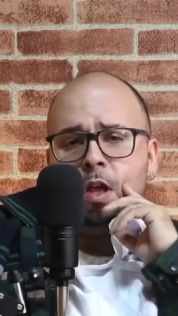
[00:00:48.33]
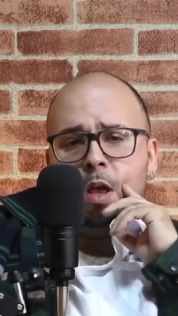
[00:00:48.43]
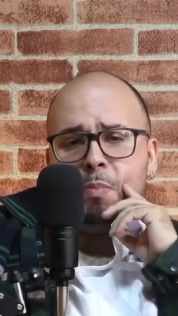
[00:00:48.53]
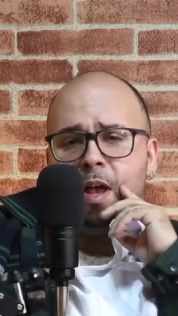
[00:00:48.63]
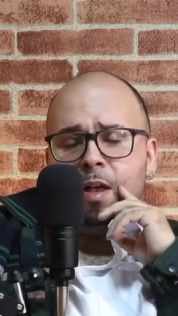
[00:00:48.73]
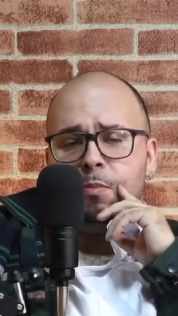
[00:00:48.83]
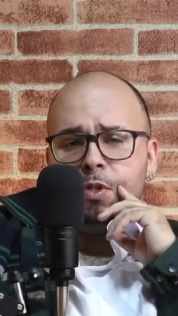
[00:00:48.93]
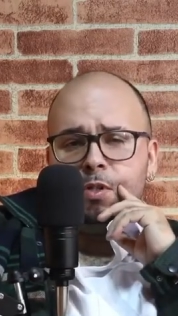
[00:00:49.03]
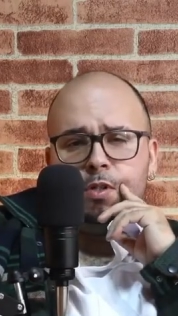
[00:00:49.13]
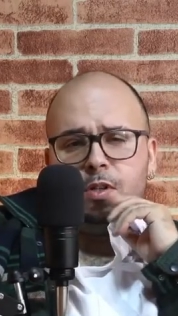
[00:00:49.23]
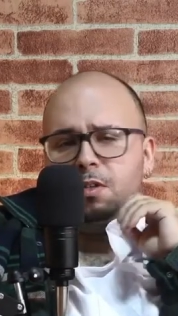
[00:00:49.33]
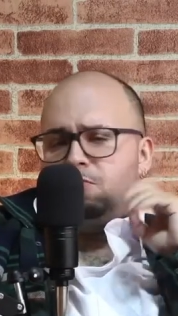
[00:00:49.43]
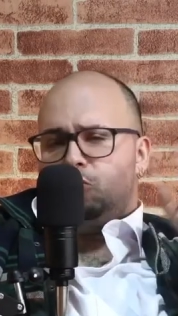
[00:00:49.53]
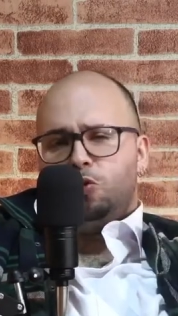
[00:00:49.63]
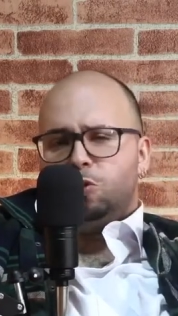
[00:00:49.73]
Epá, mas eh,
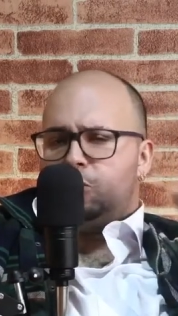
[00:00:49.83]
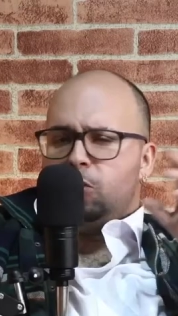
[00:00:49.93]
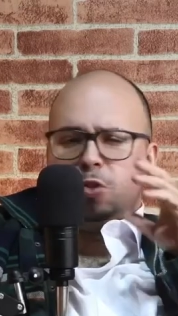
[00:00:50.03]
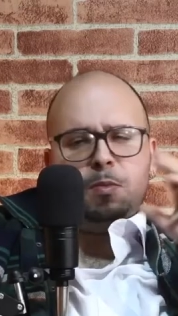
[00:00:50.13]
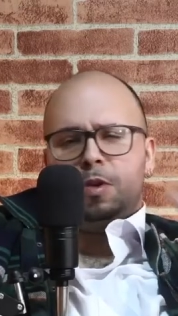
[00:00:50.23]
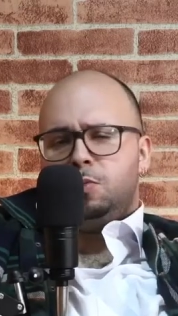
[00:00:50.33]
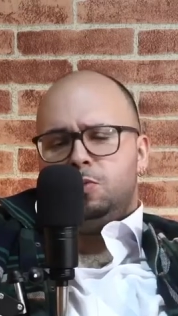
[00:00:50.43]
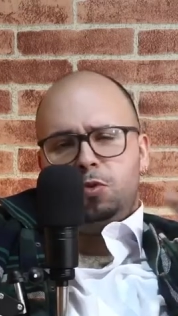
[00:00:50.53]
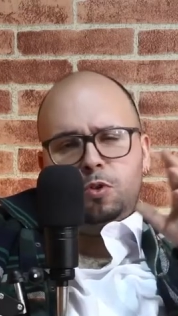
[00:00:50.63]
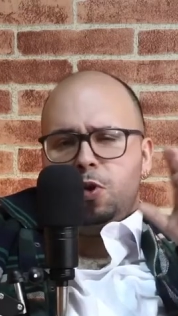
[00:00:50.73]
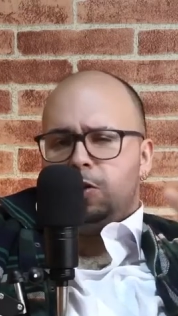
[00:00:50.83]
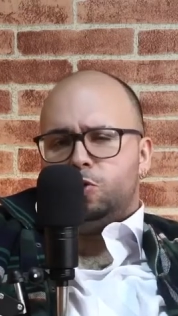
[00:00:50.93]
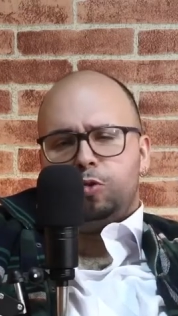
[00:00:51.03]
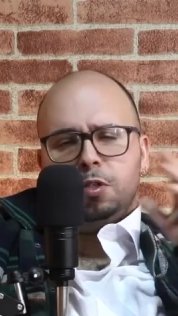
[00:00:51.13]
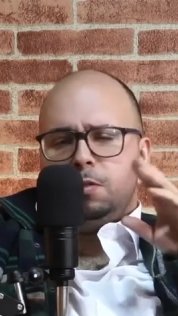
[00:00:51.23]
o João Souza é mesmo, e o Edu
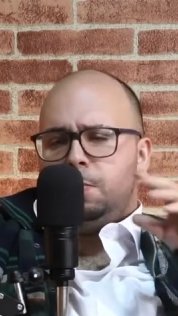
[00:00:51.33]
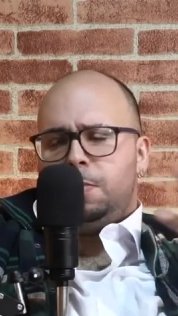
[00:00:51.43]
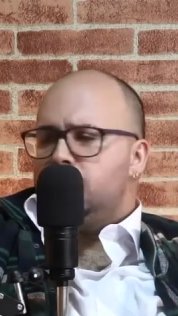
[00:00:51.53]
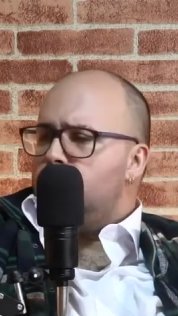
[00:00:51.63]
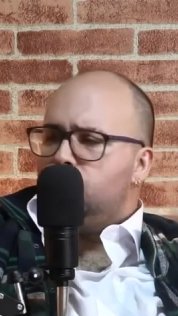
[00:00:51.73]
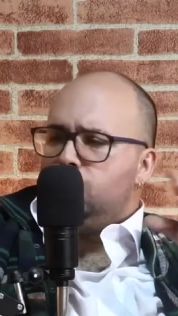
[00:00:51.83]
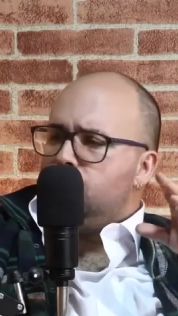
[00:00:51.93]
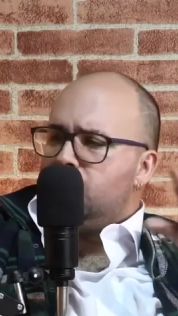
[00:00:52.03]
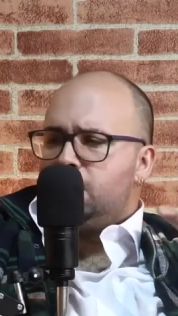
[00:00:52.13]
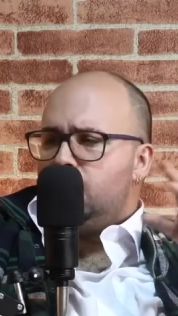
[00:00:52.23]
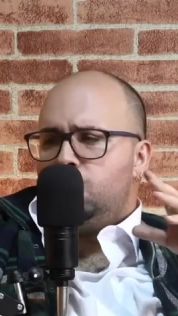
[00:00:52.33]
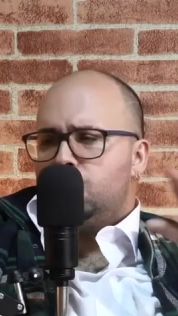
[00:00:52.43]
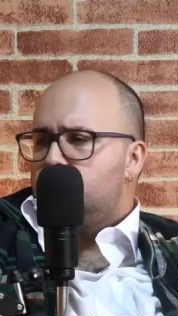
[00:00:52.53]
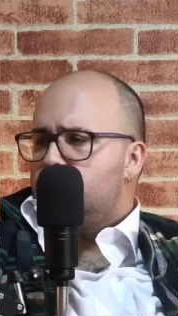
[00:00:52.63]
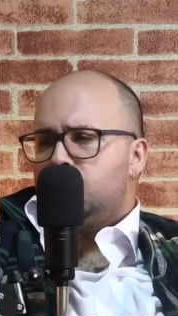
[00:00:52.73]
Silva epá, são, têm sido
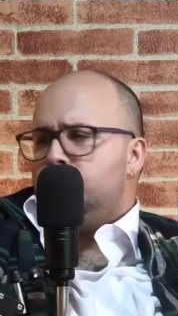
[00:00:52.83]
duas pessoas